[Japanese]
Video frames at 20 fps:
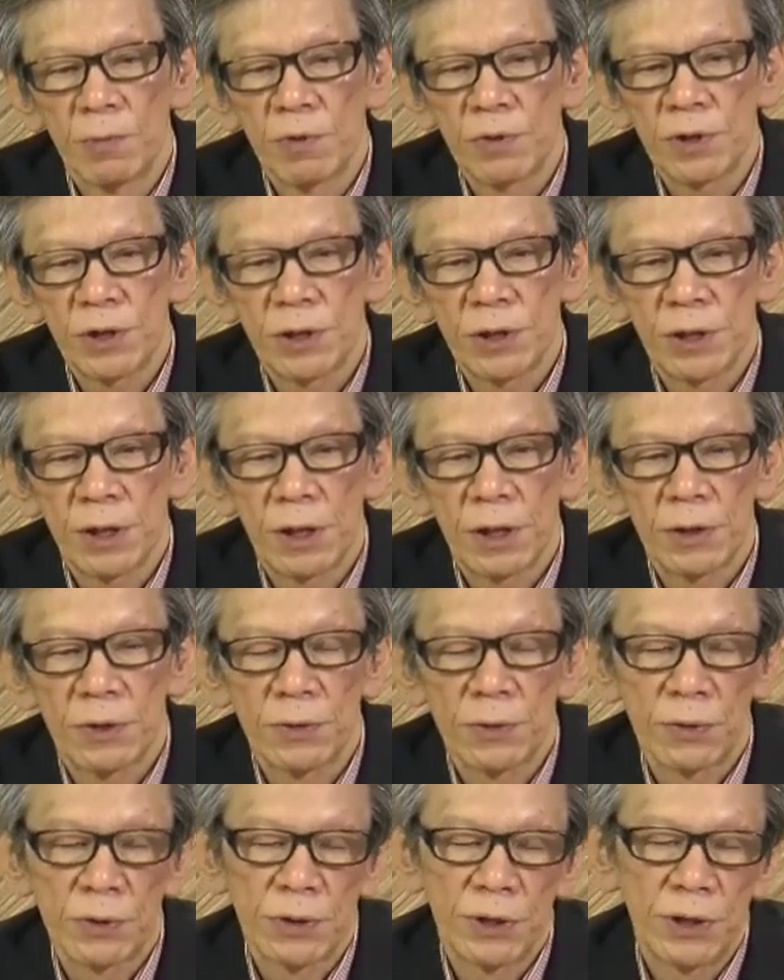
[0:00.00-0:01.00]
もしかしたら
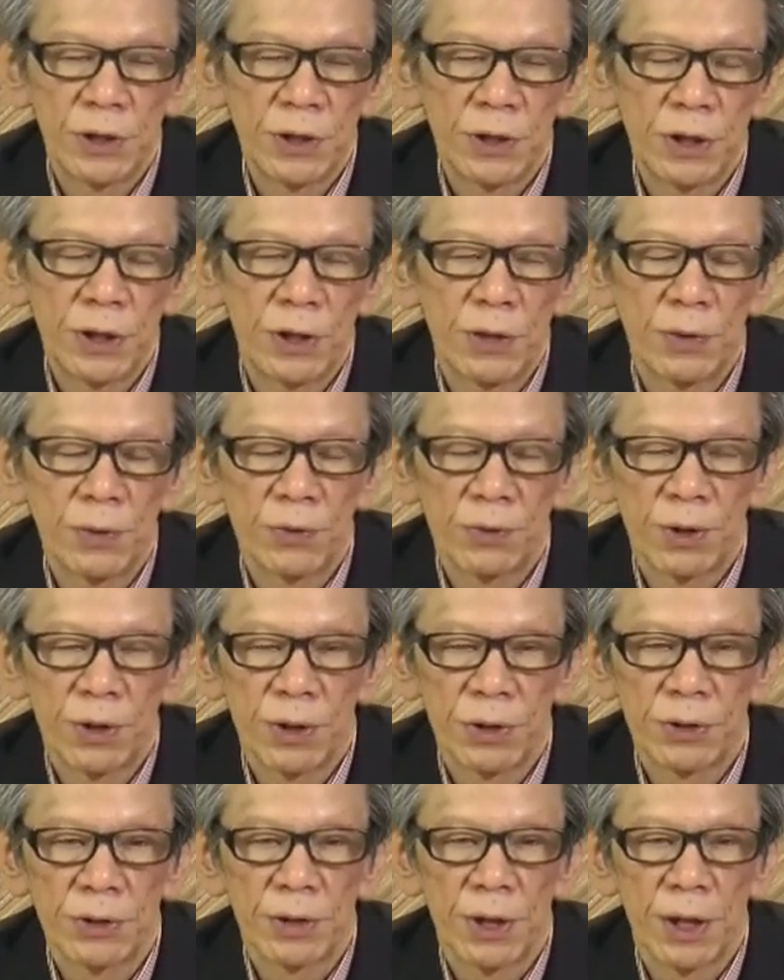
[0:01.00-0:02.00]
その地域によって
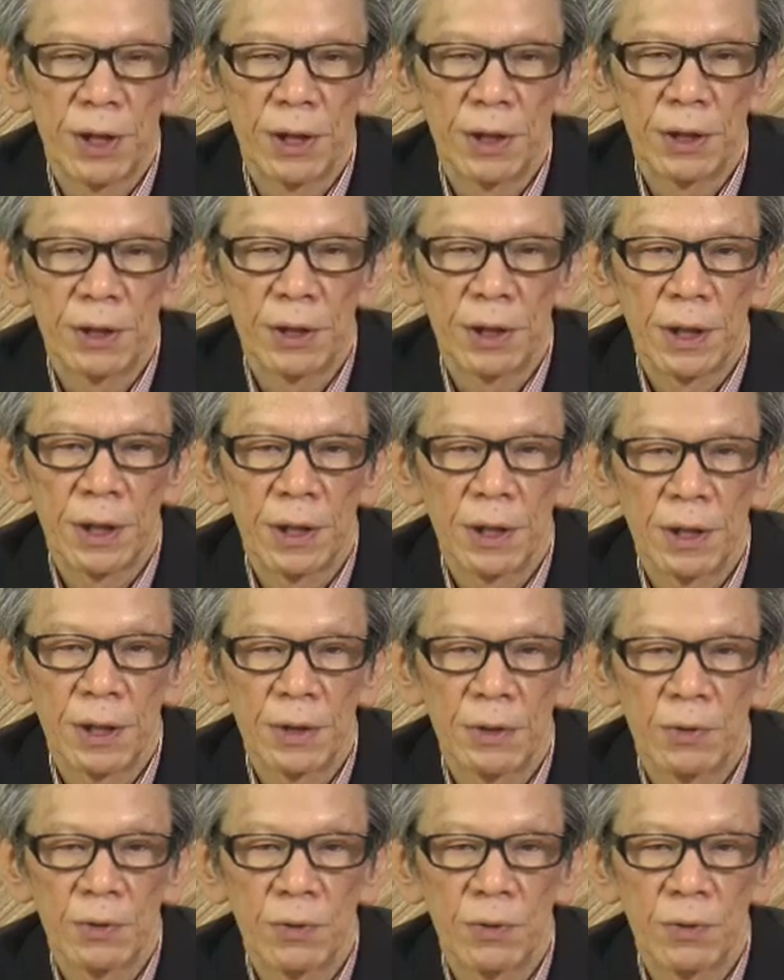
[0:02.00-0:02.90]
ですね、えー、